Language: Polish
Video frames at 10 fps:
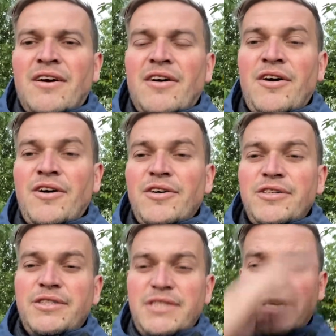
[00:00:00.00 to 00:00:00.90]

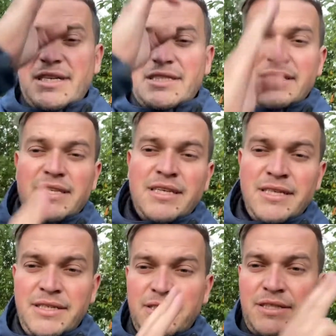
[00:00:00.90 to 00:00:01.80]
Ojciec
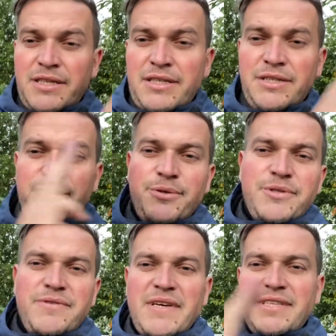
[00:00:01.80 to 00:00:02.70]
i Syn i Duch
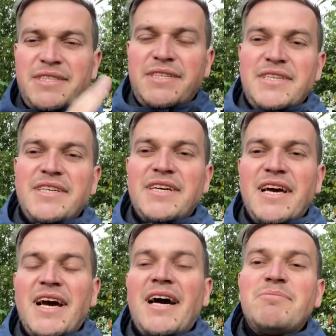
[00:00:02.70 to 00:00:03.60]
Święty.
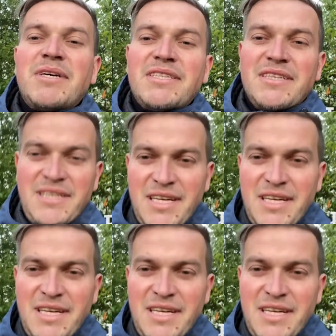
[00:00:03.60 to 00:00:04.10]
Amen.